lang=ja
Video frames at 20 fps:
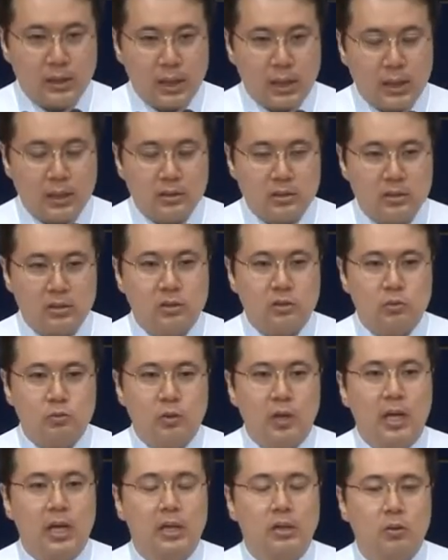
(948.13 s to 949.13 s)
えー、
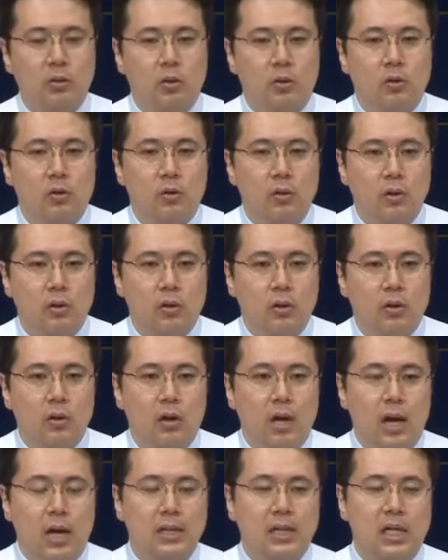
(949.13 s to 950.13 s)
宣言するとい
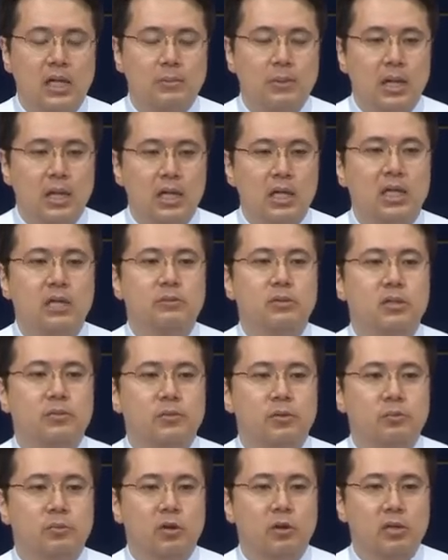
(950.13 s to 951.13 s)
う名の他
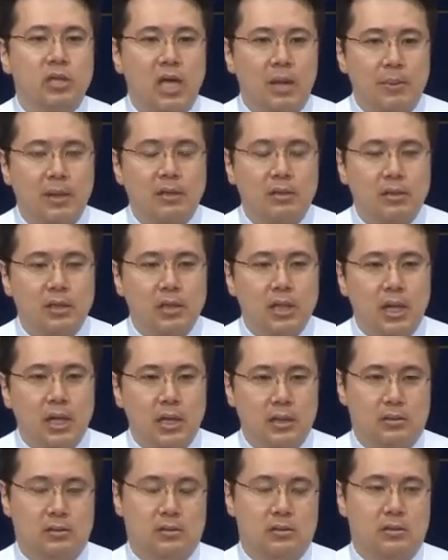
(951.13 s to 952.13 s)
にですね、
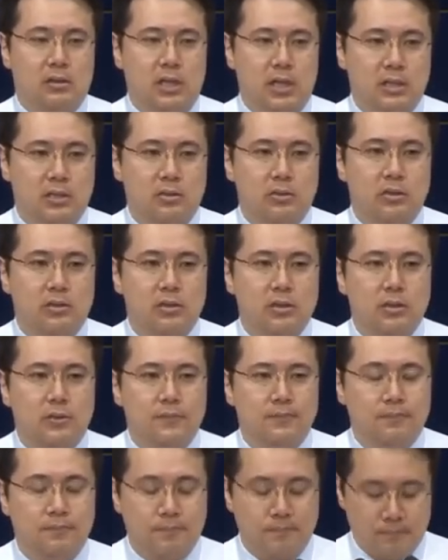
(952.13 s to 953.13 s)
えー、神様の前に
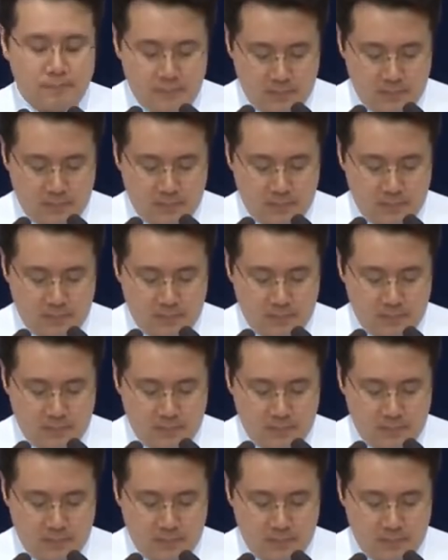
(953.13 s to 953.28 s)
礼拝